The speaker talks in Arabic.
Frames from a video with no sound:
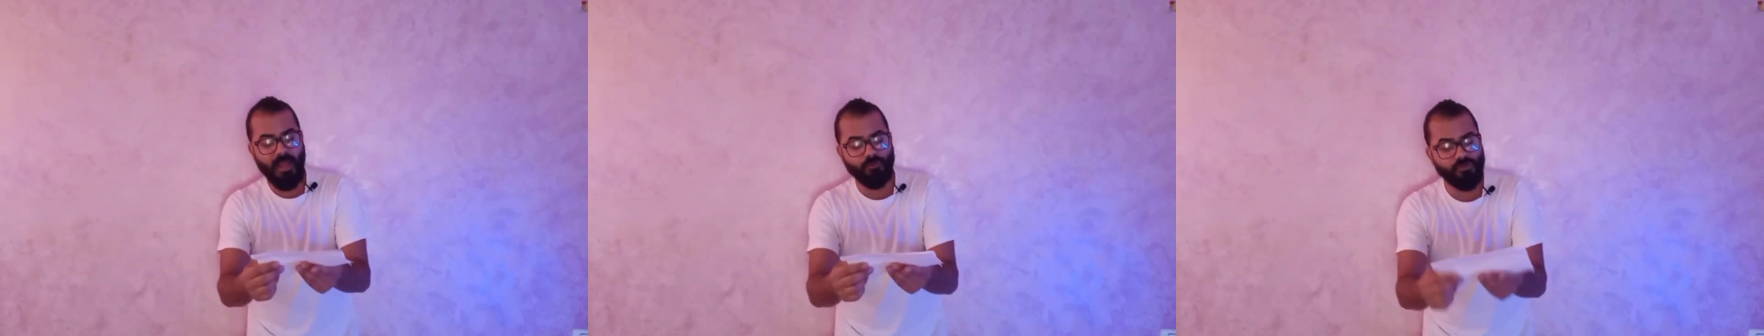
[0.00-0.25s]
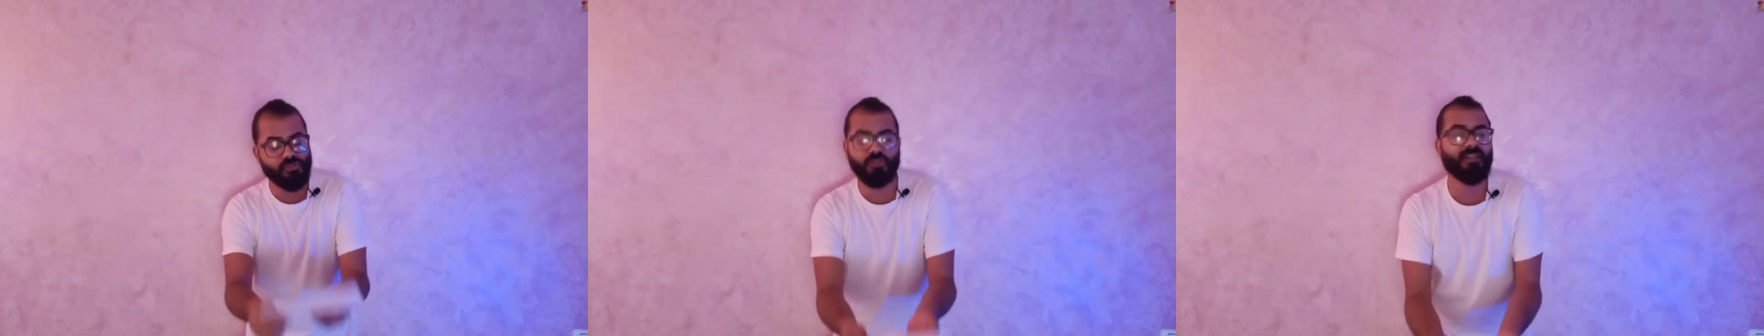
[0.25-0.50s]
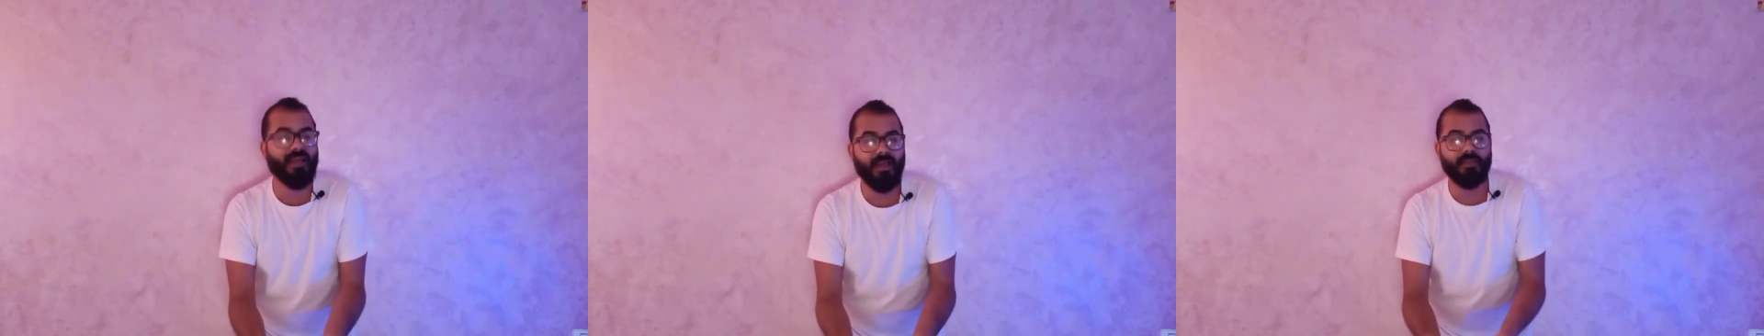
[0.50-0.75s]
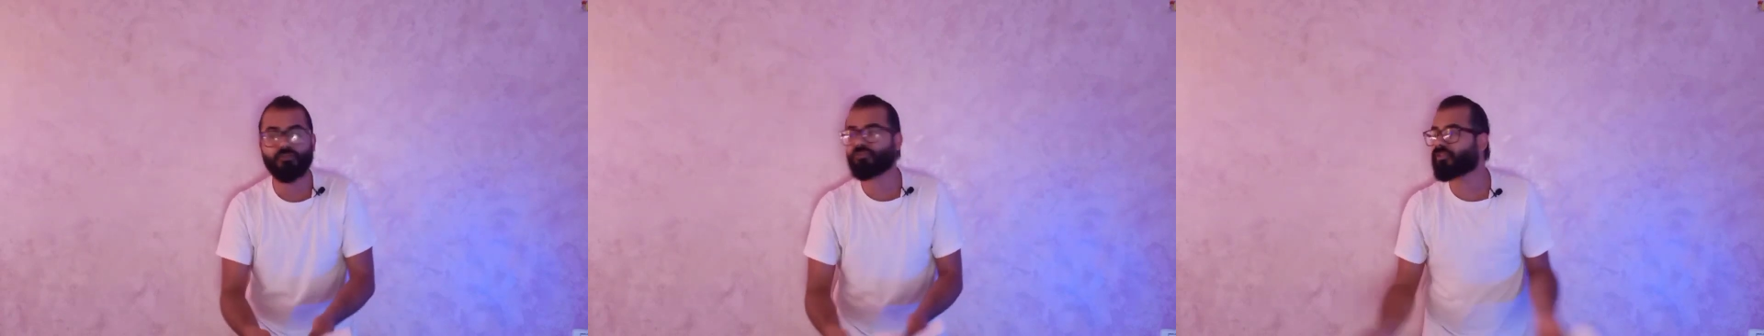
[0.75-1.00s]
نص
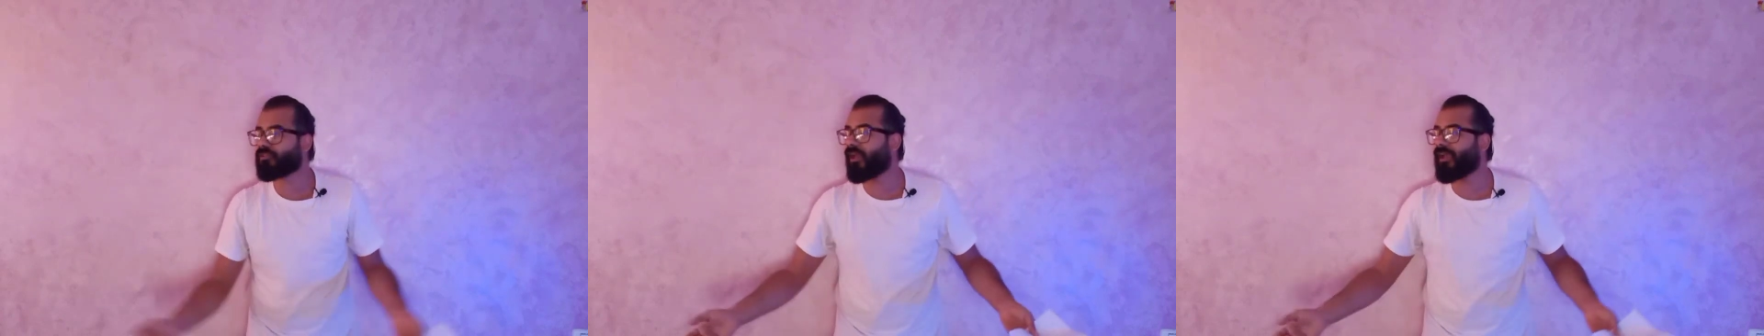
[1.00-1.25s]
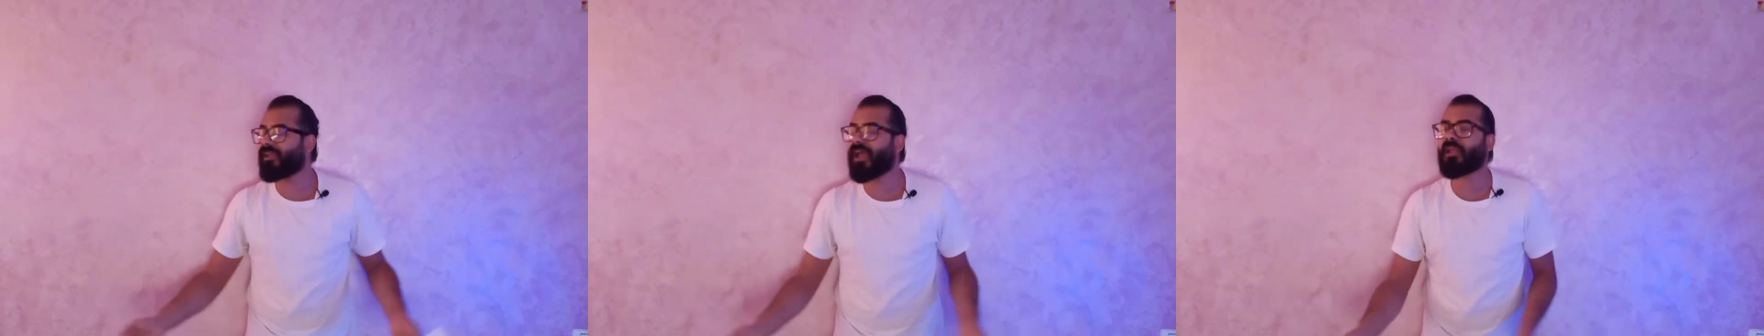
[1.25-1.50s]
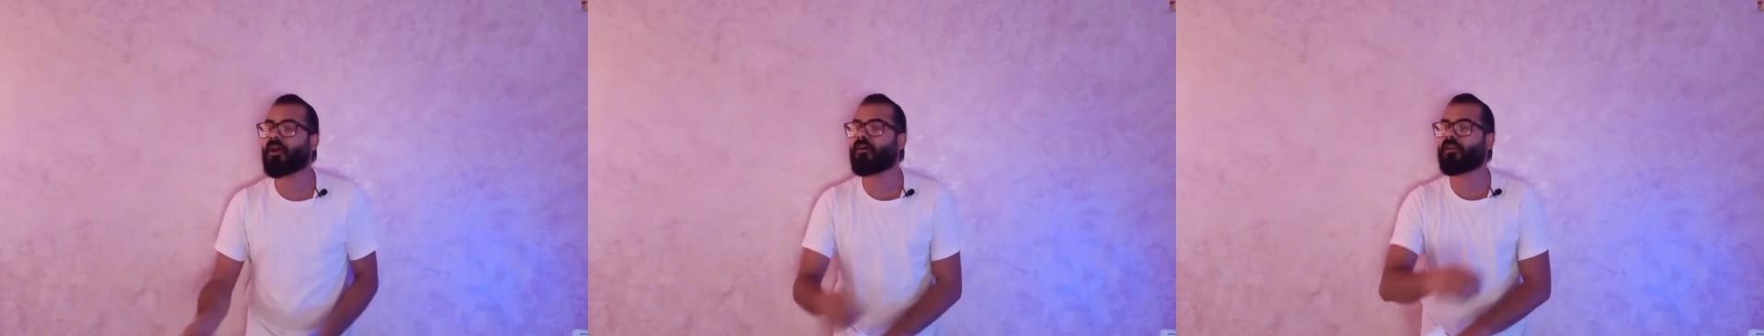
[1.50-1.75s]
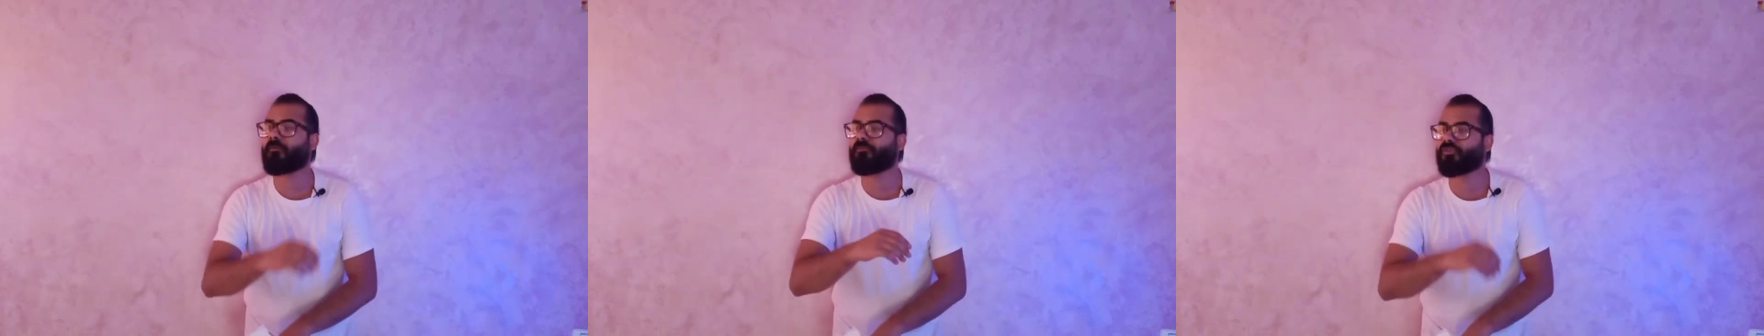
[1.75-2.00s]
النهائي نص النهائي الاهلي
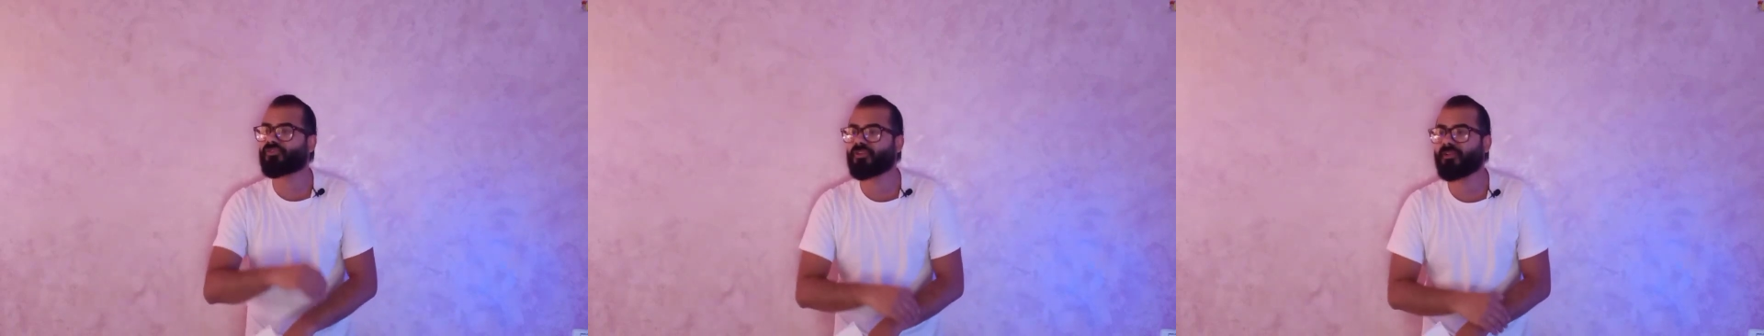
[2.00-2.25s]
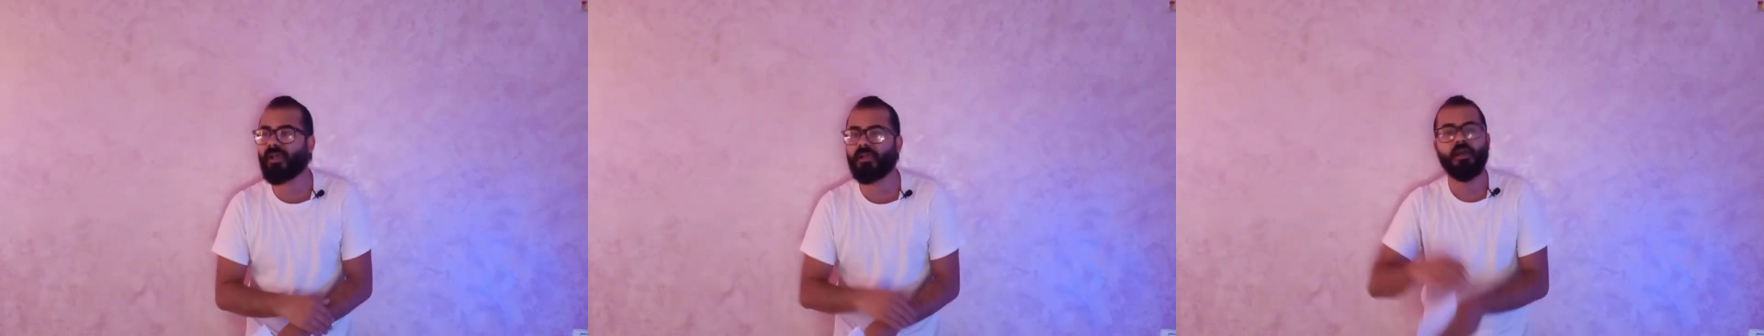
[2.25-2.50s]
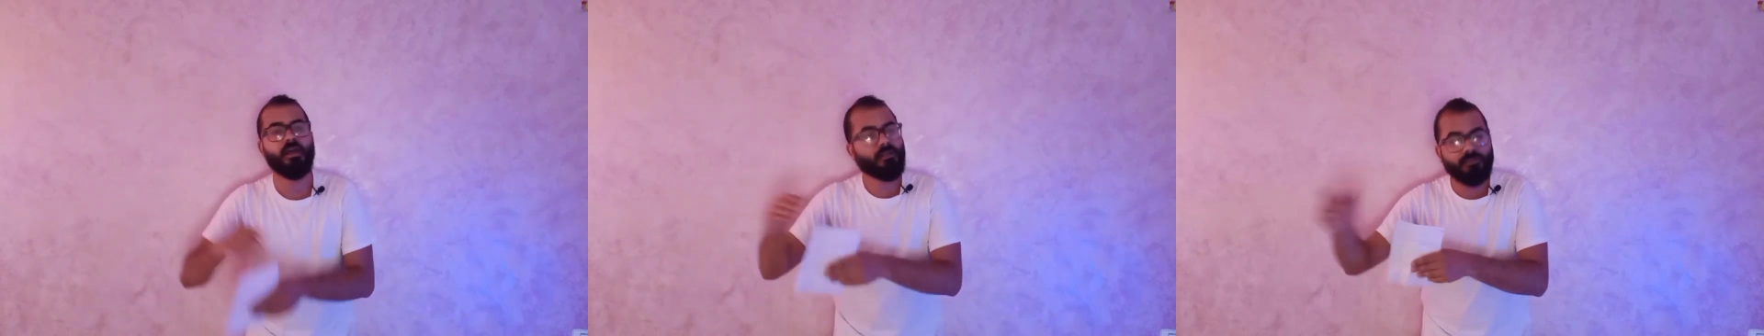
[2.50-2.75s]
خرج من نص النهائي